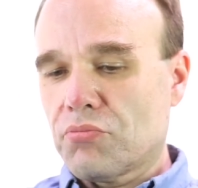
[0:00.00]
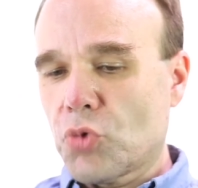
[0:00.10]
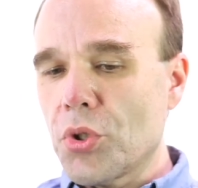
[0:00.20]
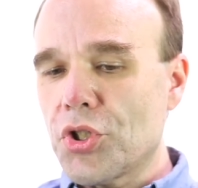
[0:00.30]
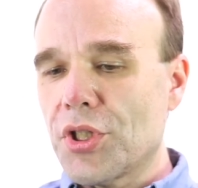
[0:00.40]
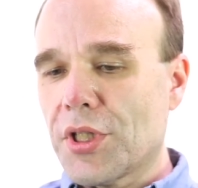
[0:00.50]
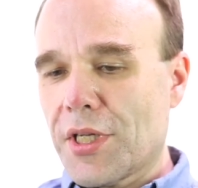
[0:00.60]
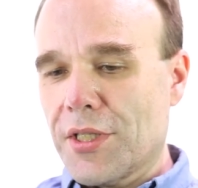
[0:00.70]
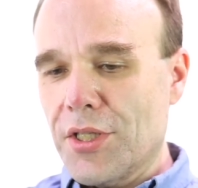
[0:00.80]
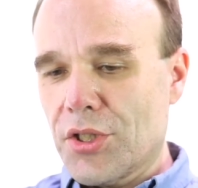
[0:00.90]
точно
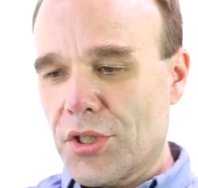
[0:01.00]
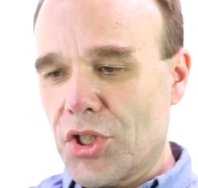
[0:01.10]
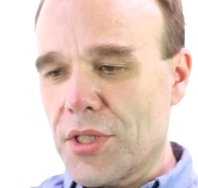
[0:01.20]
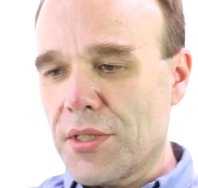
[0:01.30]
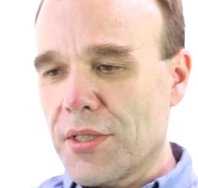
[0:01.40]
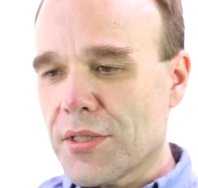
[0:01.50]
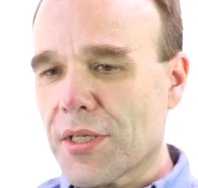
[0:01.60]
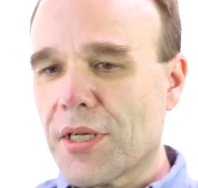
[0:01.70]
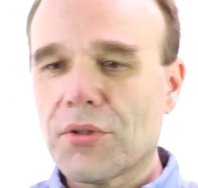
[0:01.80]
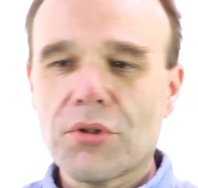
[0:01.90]
такие же
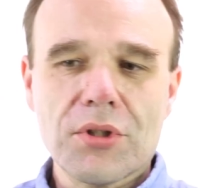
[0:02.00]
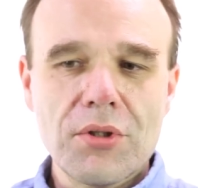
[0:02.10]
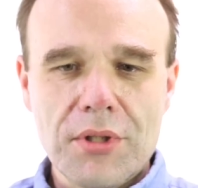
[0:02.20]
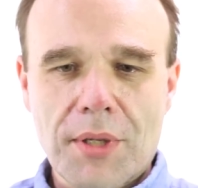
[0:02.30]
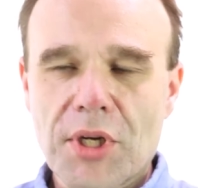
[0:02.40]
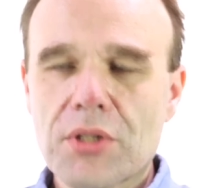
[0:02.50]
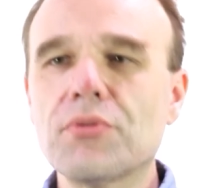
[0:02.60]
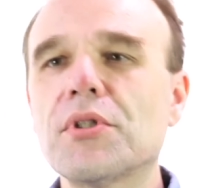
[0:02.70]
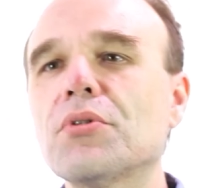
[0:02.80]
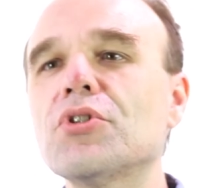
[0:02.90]
частицы, которых э,
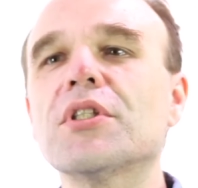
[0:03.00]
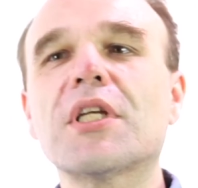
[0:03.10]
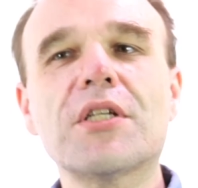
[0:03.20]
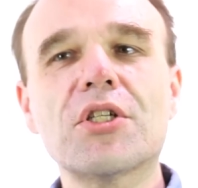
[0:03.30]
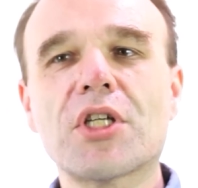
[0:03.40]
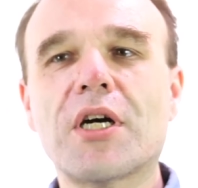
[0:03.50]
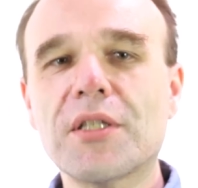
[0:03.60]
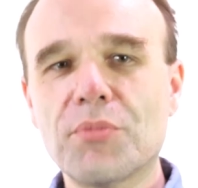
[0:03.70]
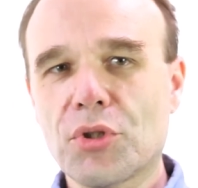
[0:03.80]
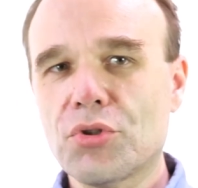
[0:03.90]
образовывали точно такие же
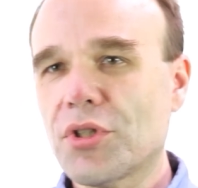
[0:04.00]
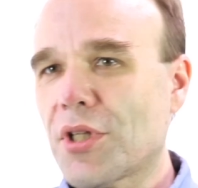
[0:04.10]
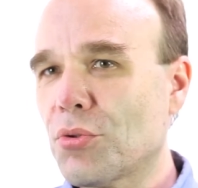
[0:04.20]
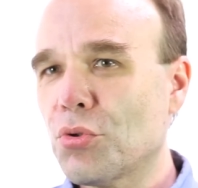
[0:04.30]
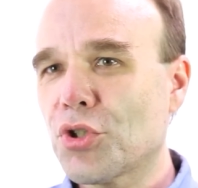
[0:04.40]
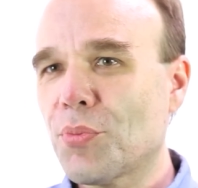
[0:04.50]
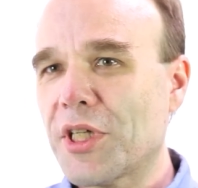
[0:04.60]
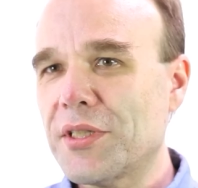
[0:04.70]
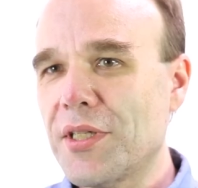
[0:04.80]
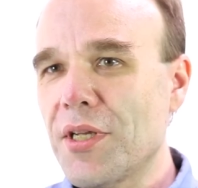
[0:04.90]
атомы, точно такую же
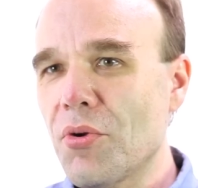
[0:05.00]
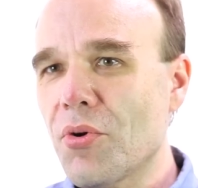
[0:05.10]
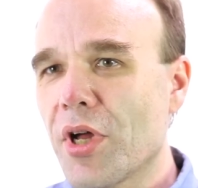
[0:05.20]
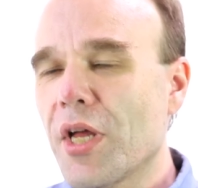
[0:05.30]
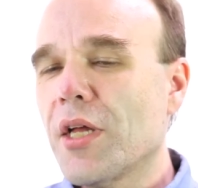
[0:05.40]
материю,